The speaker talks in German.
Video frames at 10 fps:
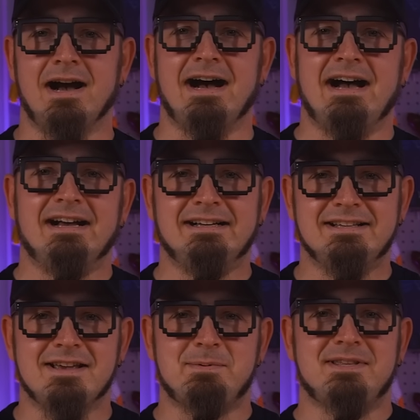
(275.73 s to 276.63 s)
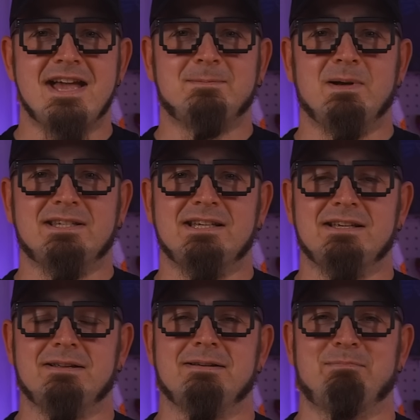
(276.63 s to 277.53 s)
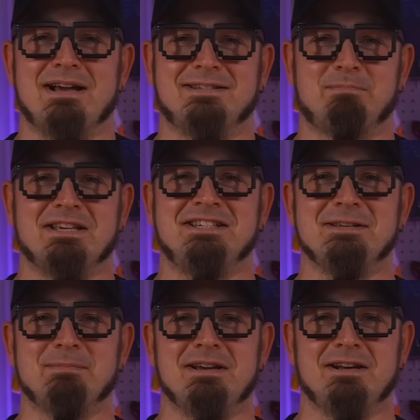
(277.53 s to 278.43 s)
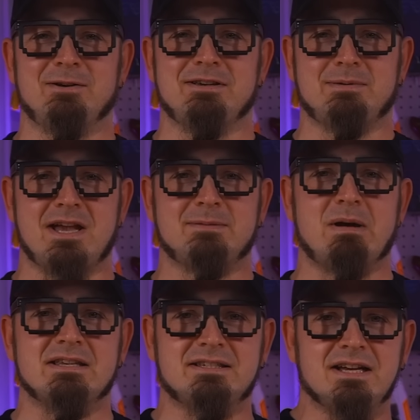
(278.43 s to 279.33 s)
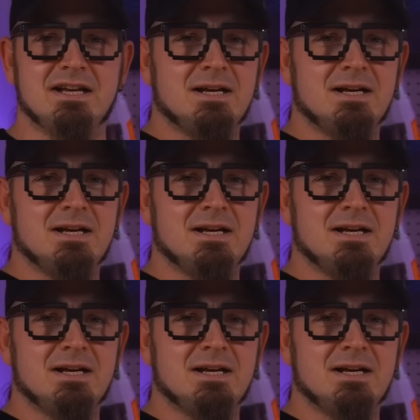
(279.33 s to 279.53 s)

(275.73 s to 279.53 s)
Ha! Selbst eine S passiert, äh, pass passiert mir, genau. Selbst eine S passt.